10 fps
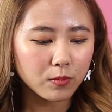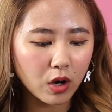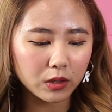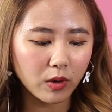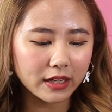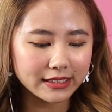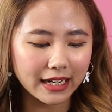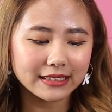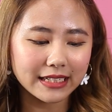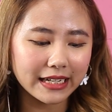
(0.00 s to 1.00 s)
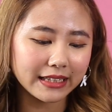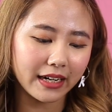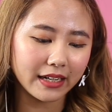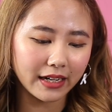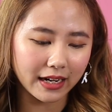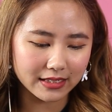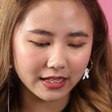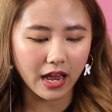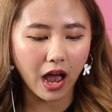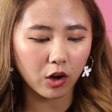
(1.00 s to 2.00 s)
Buat wajah jadi
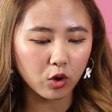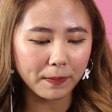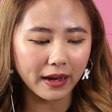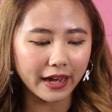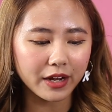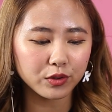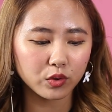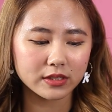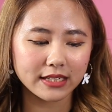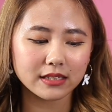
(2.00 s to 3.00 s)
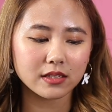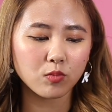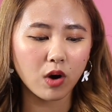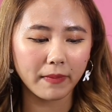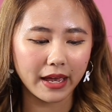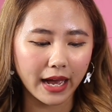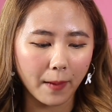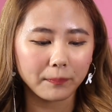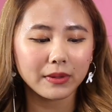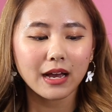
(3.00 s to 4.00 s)
terhidrasi, aku pakai untuk set semua
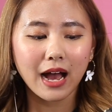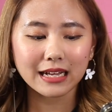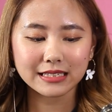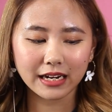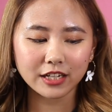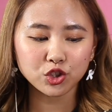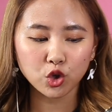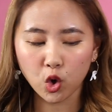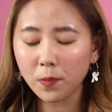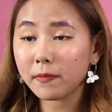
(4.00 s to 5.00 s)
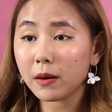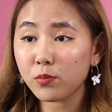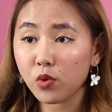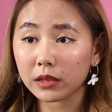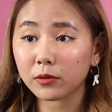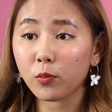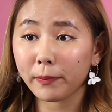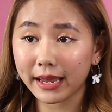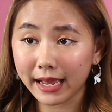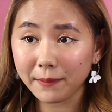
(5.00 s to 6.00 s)
makeup. Hasilnya cukup membuat
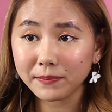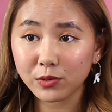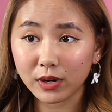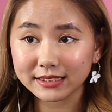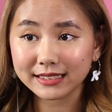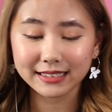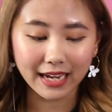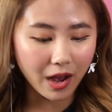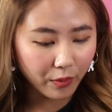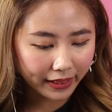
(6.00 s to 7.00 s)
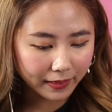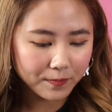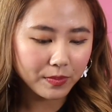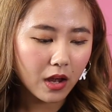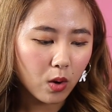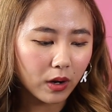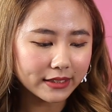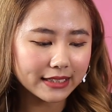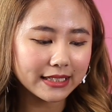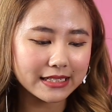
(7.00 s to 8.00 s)
makeup di wajah jadi awet.
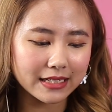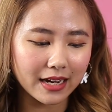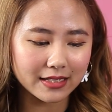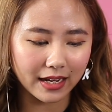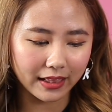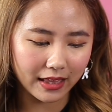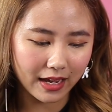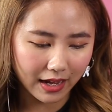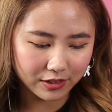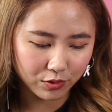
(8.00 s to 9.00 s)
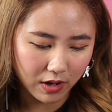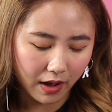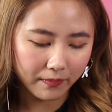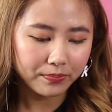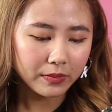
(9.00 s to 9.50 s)
Wajah jadi segar seketika juga.